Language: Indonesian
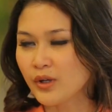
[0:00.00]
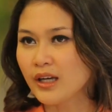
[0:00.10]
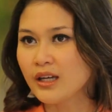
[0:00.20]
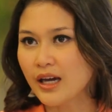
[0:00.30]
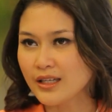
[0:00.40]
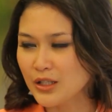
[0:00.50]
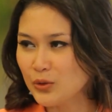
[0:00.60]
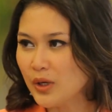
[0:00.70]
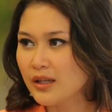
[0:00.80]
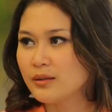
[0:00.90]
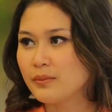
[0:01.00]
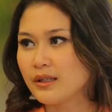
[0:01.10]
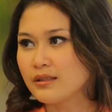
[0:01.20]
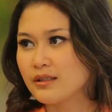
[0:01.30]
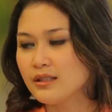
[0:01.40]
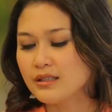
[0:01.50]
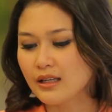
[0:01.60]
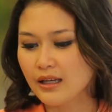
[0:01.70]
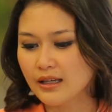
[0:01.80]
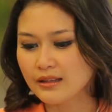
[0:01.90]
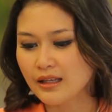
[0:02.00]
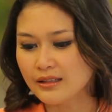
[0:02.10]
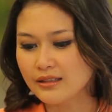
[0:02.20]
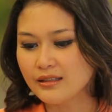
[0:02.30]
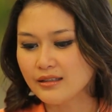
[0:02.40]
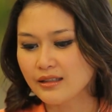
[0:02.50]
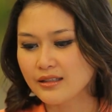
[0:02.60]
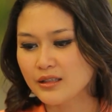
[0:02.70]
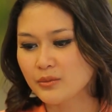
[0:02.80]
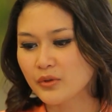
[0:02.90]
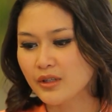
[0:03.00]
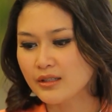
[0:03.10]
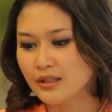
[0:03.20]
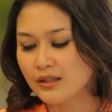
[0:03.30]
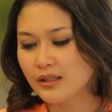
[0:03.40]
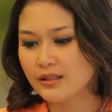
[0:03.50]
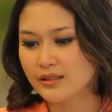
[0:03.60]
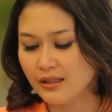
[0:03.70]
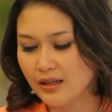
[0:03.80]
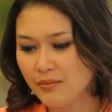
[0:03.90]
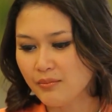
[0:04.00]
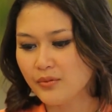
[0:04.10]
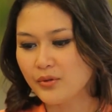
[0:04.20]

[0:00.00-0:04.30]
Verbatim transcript: Oke, okay. ada satu lagi Pak. Jadi hmm. selain tadi yang saya sebutkan setnen, sekap,